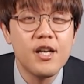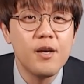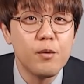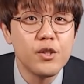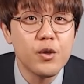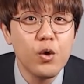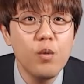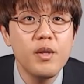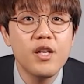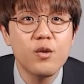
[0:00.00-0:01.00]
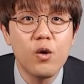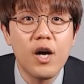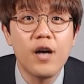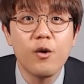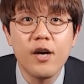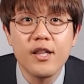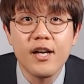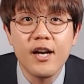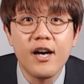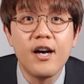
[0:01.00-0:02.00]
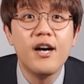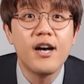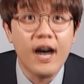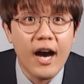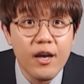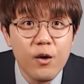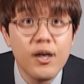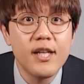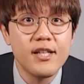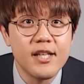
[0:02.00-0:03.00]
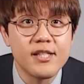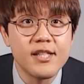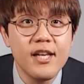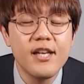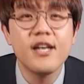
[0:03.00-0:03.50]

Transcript: もし今日見た動画が良かったら概要欄にですね、